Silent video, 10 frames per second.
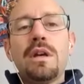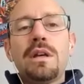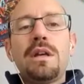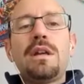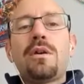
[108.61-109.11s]

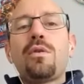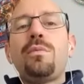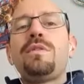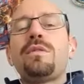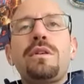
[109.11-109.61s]
et la
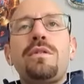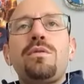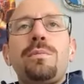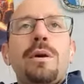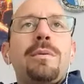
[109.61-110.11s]
remise en
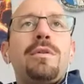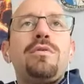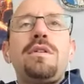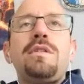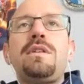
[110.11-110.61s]
question
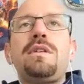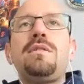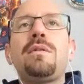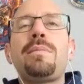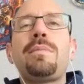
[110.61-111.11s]
perpétuelle, c'est ce qui
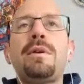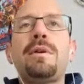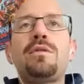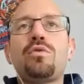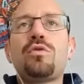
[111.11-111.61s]
va
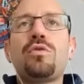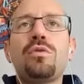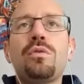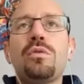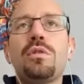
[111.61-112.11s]
permettre aux gens
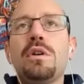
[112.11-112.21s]
de,